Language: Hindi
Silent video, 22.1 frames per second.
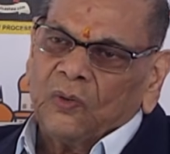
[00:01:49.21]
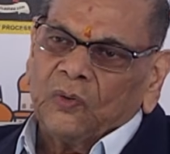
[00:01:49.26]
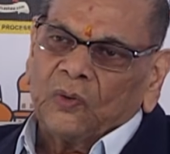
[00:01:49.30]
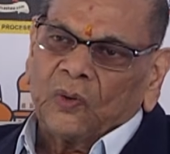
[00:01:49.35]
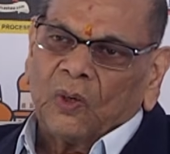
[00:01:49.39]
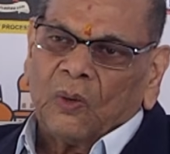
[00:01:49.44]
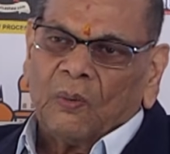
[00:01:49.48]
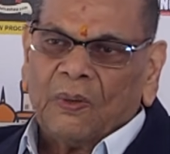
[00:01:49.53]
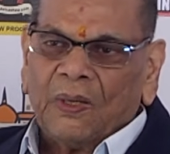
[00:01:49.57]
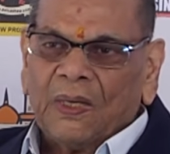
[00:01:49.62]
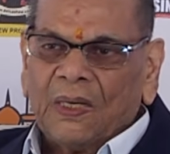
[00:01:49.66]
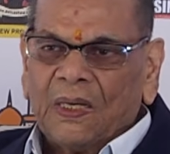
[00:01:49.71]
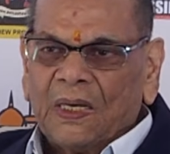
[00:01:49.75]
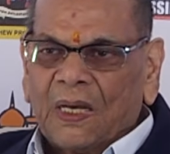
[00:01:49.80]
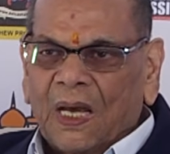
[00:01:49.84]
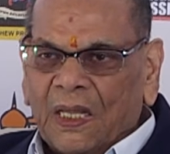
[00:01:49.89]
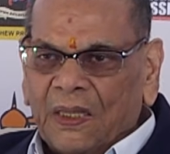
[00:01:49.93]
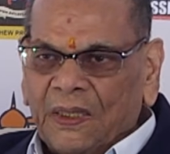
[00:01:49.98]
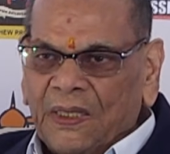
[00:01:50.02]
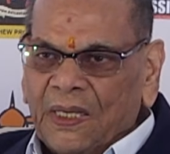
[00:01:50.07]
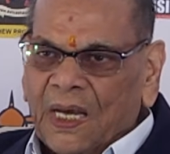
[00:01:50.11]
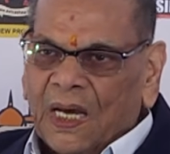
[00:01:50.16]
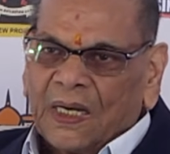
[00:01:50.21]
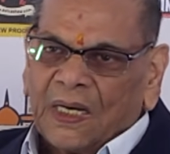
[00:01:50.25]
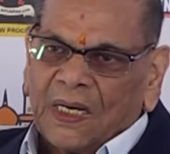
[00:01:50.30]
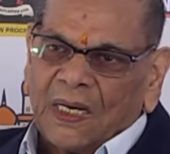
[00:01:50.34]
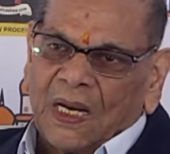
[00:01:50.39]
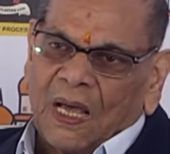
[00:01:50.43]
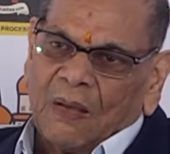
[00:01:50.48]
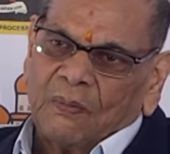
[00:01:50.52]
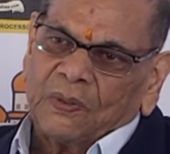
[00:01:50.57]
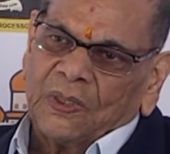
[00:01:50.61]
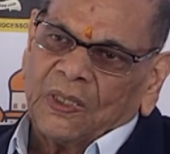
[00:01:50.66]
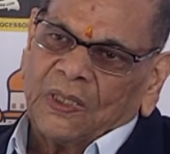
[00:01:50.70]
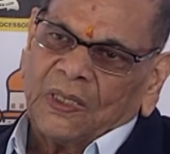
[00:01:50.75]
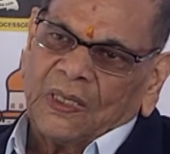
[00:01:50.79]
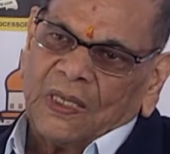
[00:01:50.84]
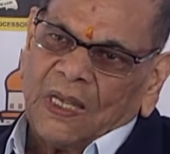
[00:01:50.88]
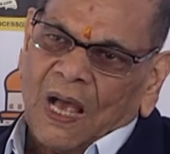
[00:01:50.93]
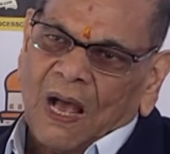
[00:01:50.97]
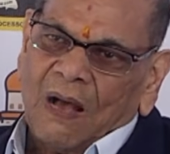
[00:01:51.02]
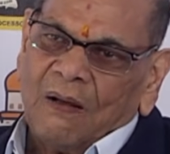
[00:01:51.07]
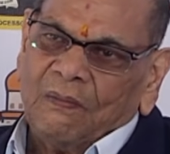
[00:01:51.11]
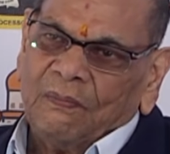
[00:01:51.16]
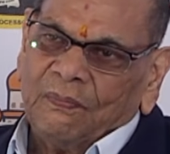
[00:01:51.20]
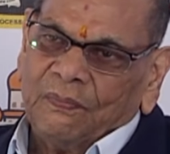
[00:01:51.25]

तो भी हल्दिया के नाम से किया